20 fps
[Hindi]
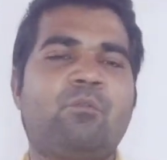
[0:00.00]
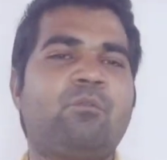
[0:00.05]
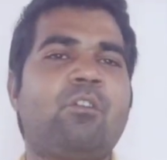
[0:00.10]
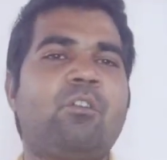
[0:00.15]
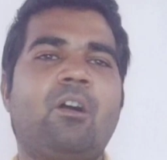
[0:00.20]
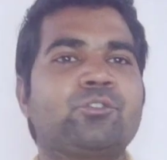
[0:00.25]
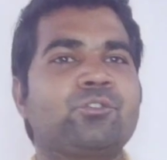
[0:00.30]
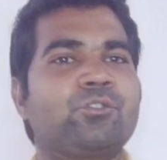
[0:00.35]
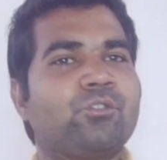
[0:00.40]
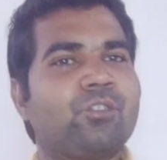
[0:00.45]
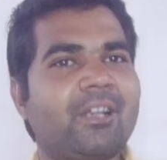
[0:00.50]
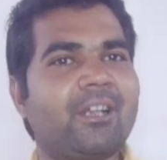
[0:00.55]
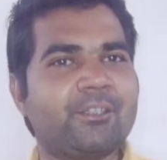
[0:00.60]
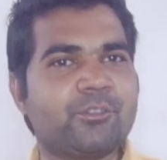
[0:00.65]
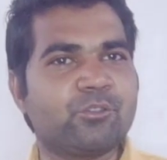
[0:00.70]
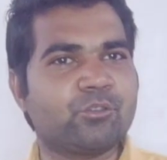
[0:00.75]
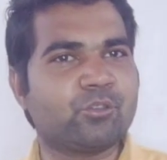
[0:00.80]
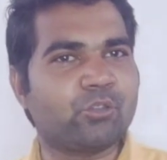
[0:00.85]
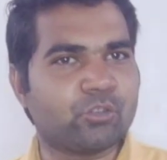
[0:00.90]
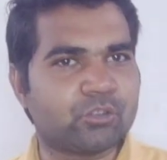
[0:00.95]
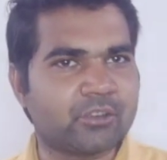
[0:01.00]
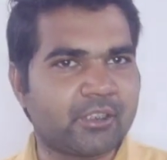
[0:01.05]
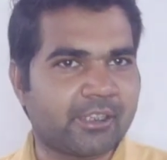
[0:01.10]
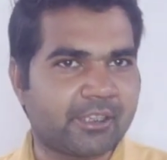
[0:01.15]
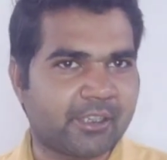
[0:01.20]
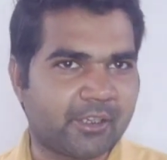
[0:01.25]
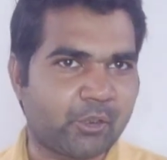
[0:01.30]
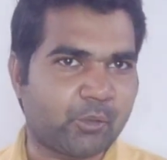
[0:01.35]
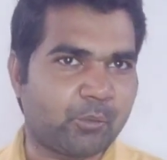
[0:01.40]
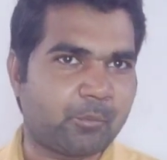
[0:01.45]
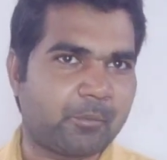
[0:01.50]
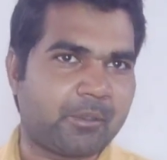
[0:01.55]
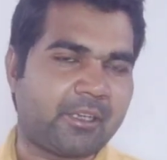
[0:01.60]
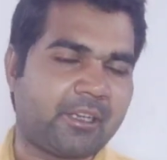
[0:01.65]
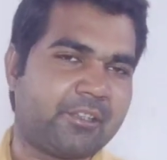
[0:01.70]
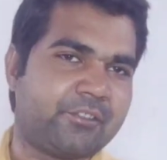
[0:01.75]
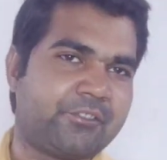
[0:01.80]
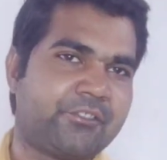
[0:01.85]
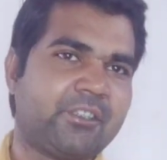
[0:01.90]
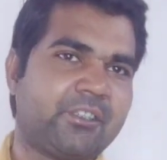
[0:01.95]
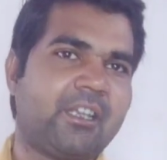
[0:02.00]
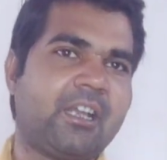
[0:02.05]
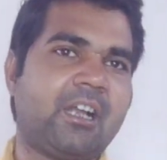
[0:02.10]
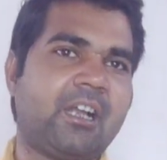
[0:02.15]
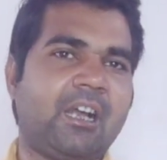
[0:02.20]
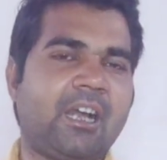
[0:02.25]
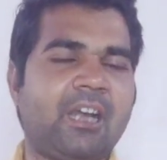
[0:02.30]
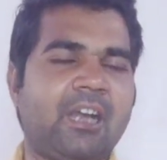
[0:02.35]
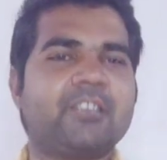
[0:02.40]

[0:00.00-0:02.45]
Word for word: वो हमें 16 जून को देखने को मिलेगा जी हाँ